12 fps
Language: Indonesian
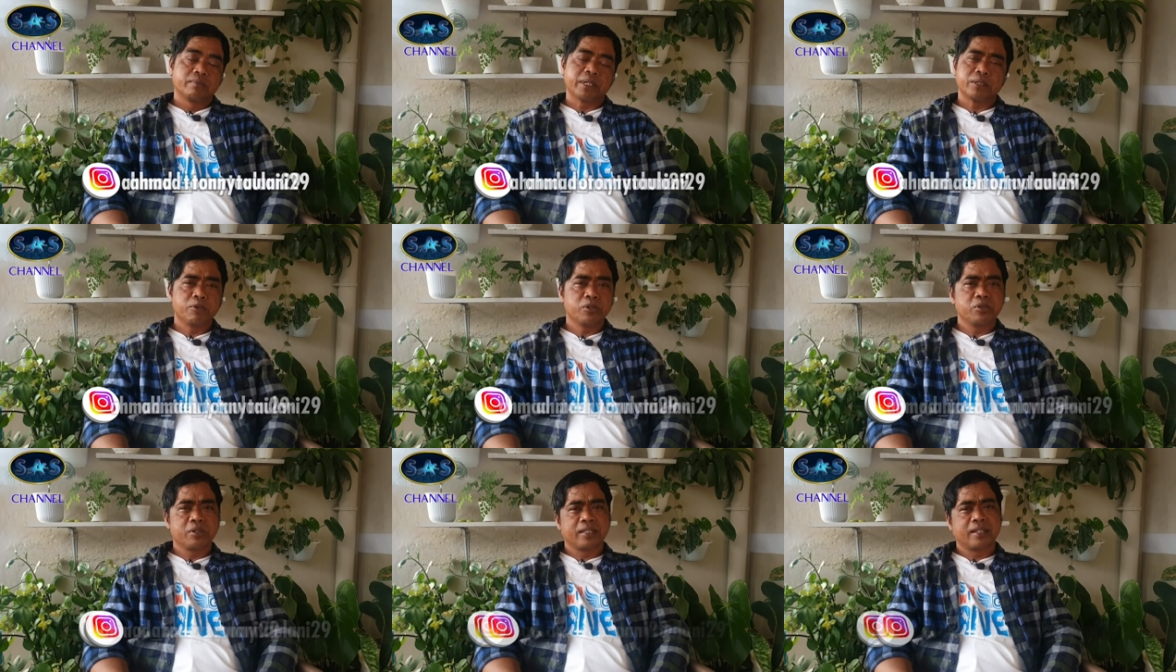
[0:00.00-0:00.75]
Facebook
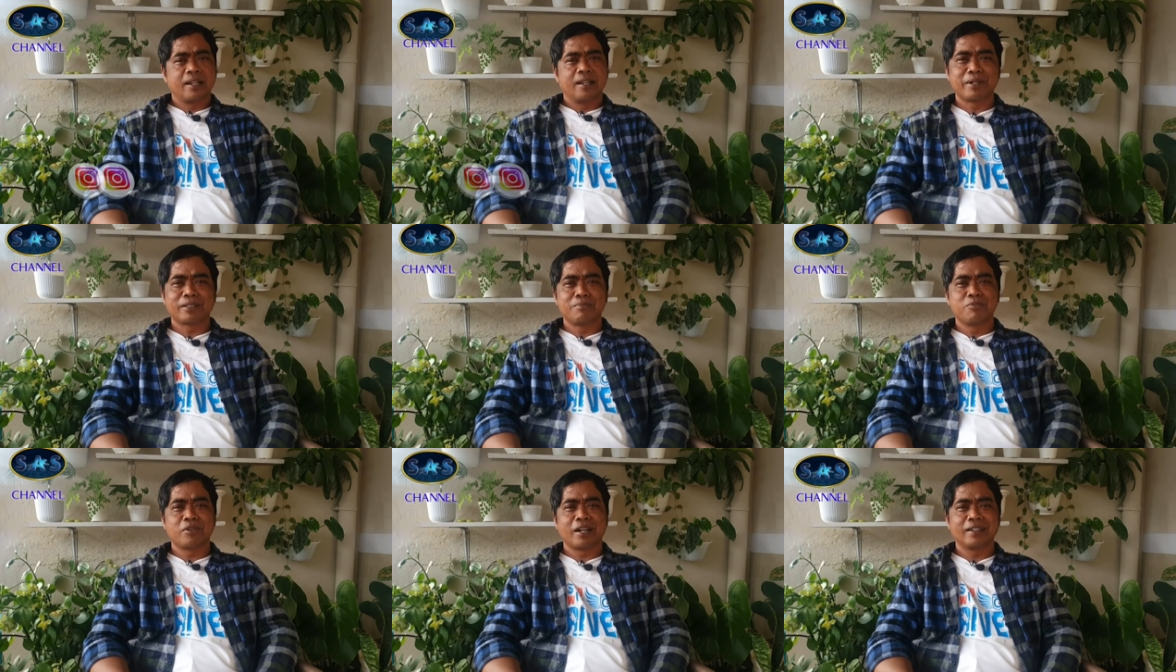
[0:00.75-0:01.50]
juga telah
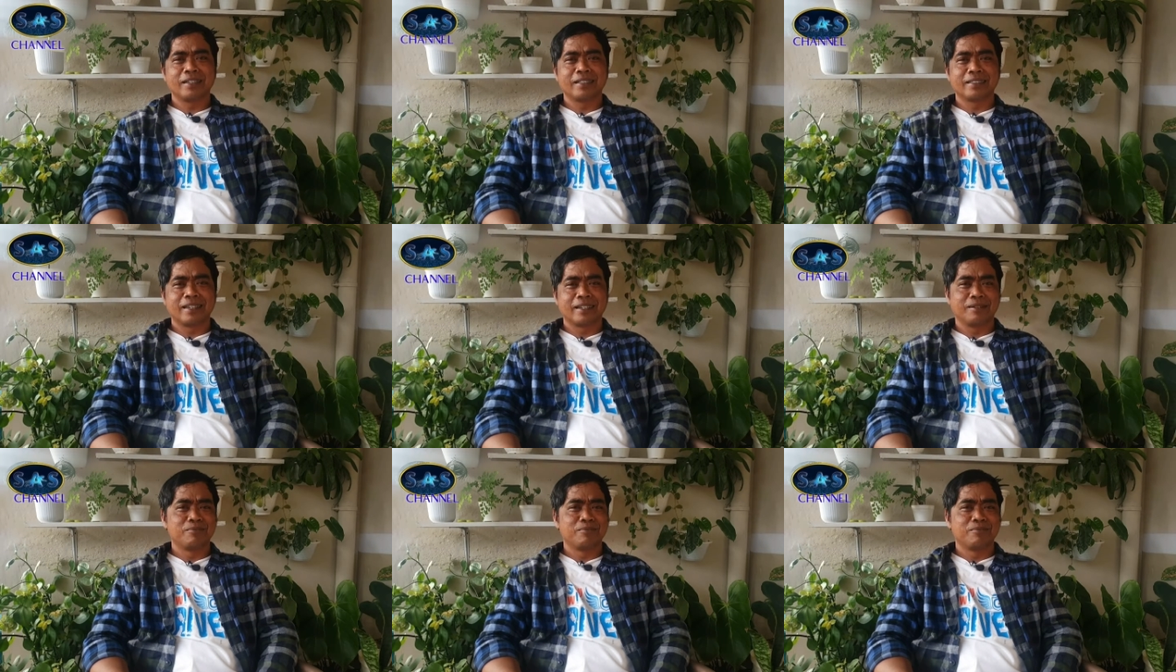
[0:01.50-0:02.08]
pertemukan kita ya